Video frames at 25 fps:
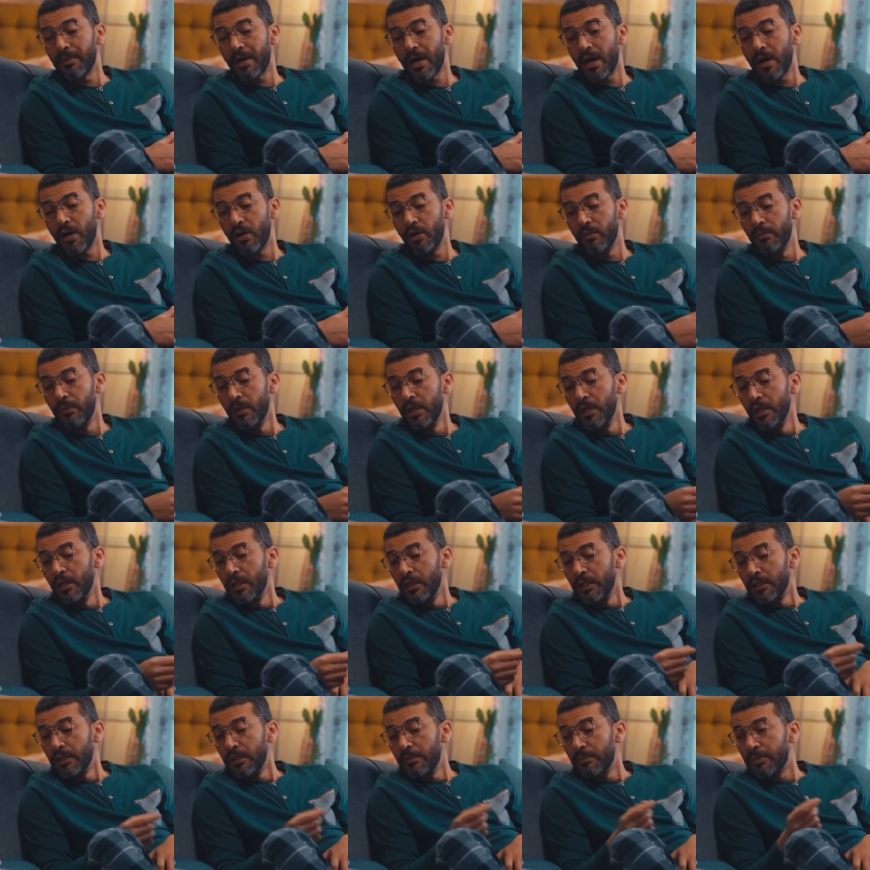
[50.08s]
معاهم
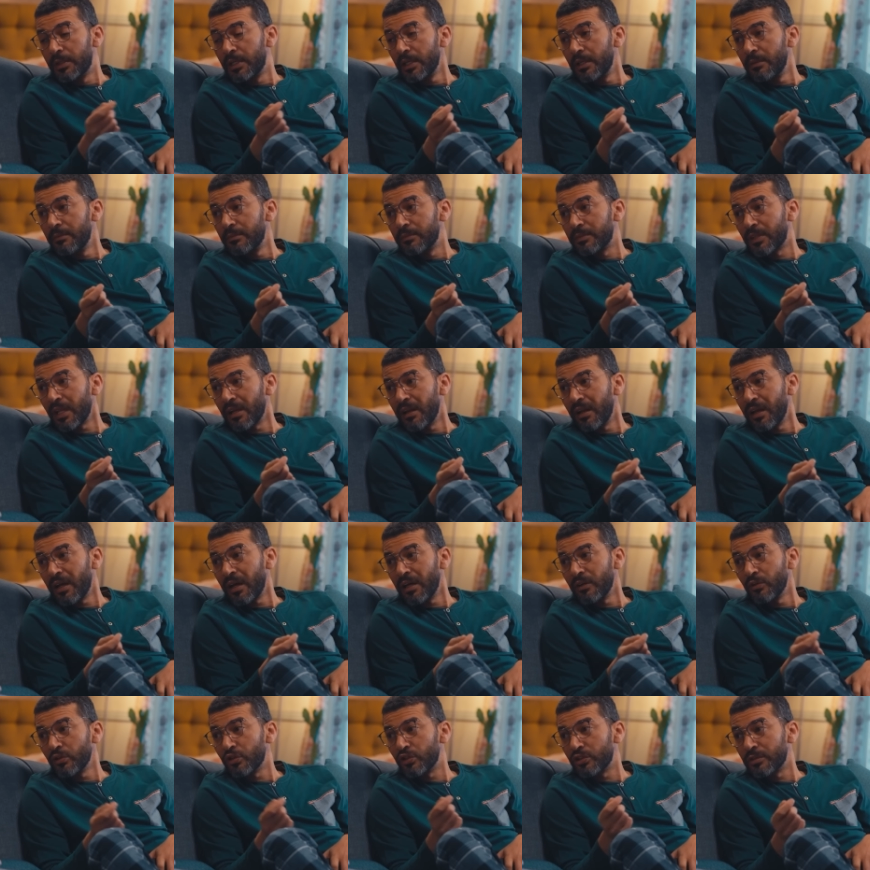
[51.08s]
يمكن
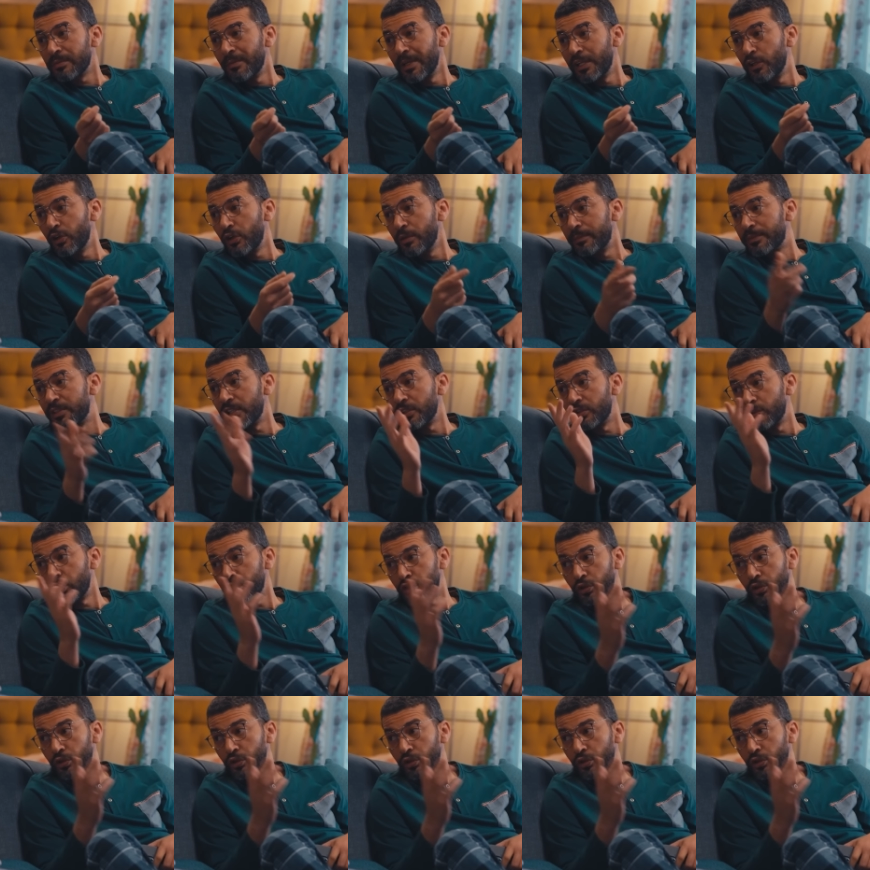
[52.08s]
مطلع نص مليون بست